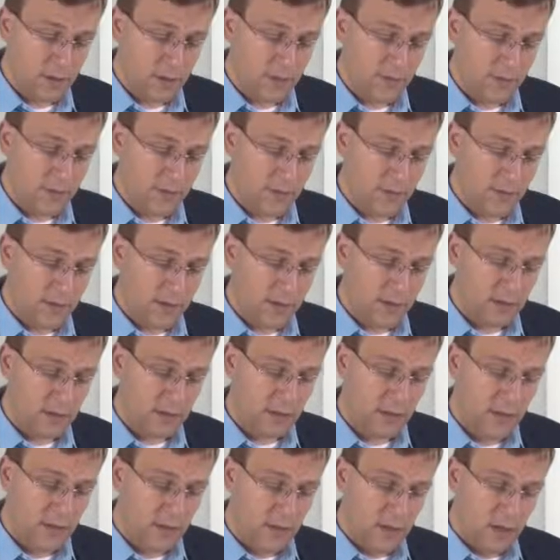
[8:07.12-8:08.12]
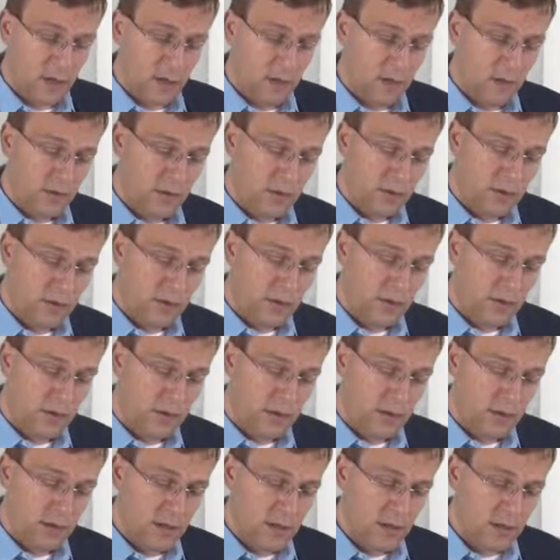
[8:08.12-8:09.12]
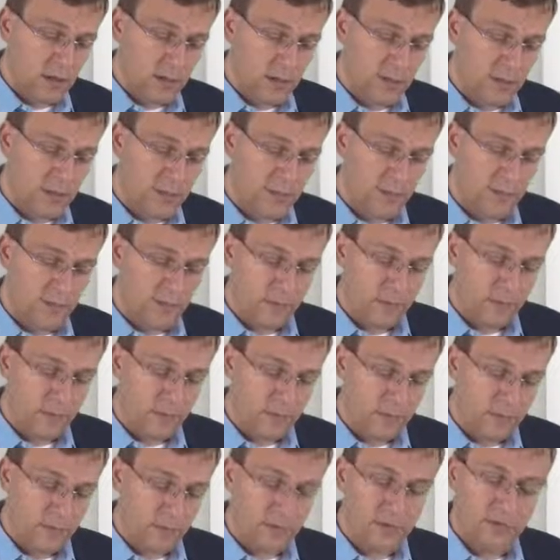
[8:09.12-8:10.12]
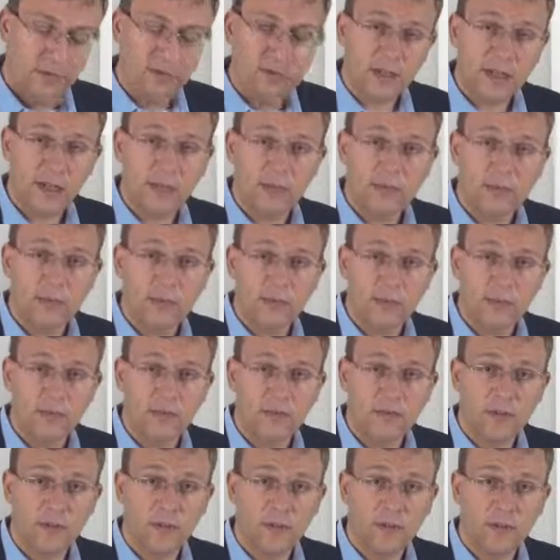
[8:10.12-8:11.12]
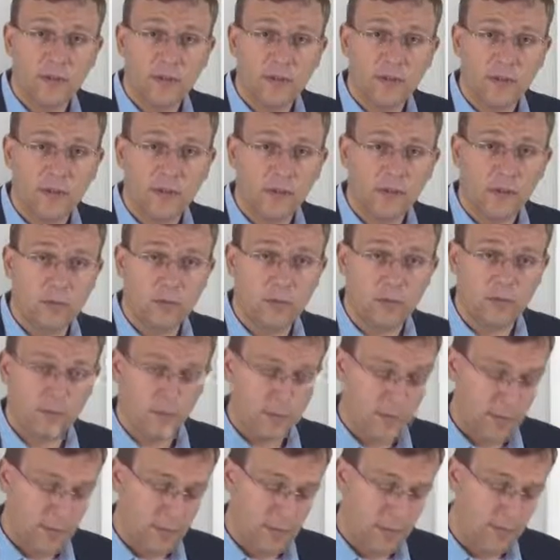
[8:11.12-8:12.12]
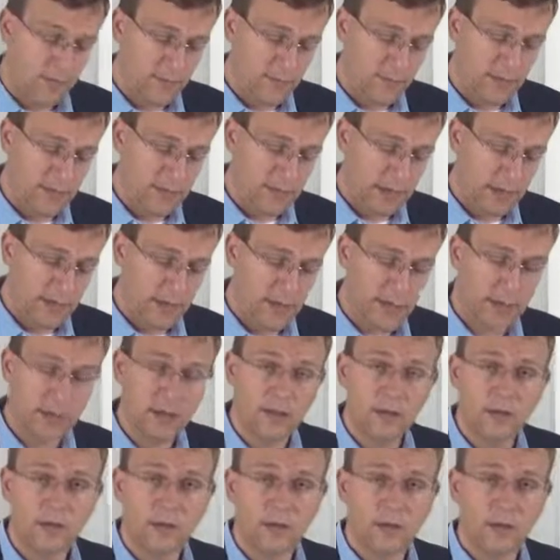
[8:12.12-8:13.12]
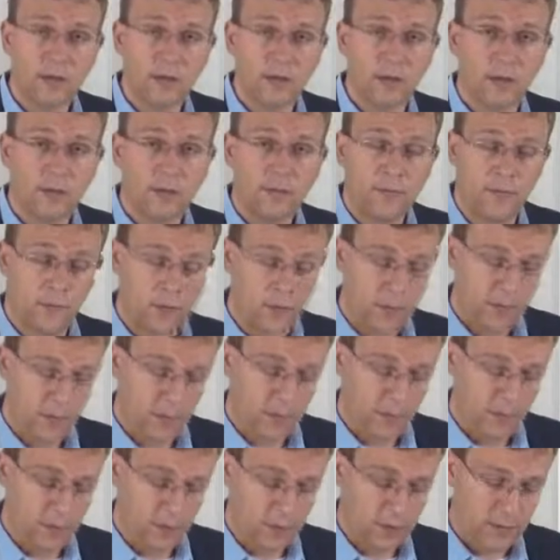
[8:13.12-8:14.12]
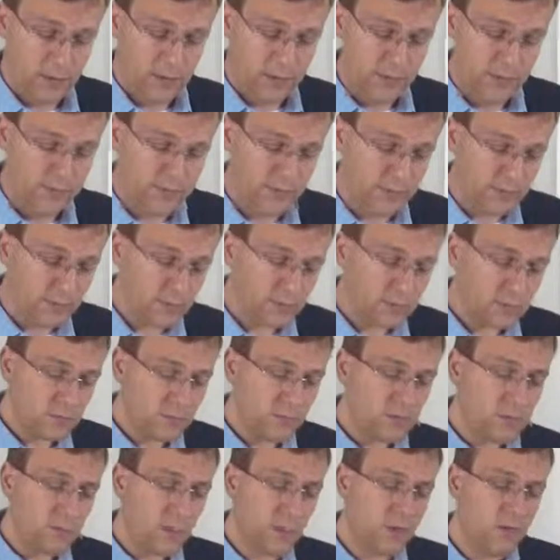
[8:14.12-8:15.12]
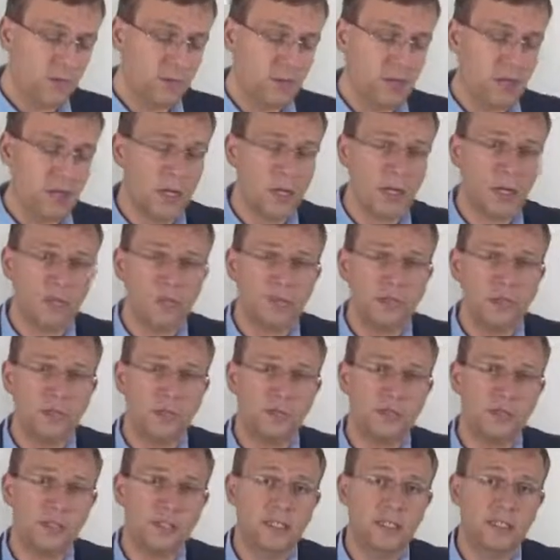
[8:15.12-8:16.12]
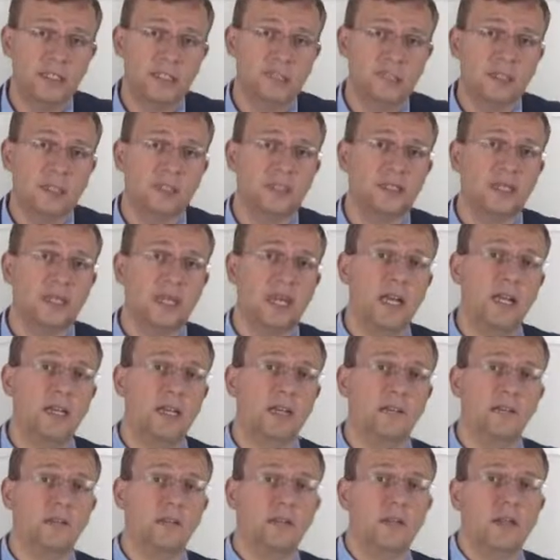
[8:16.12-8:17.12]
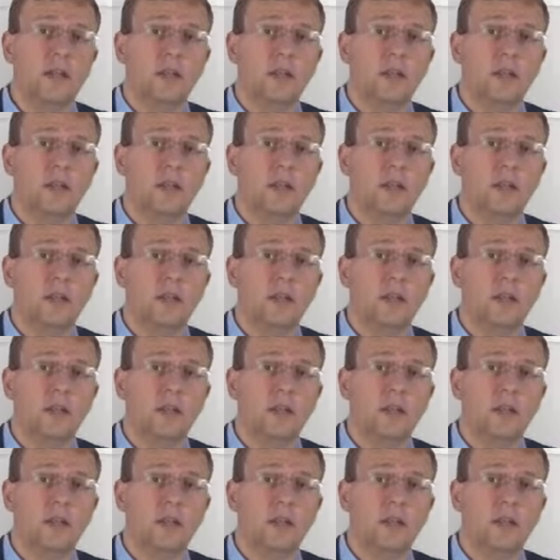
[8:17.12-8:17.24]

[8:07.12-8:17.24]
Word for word: Prozent und hier ähm, minus 13 Prozent im Oktober, immer im Vergleich zum Vormonat. Nun, genau diese Zellen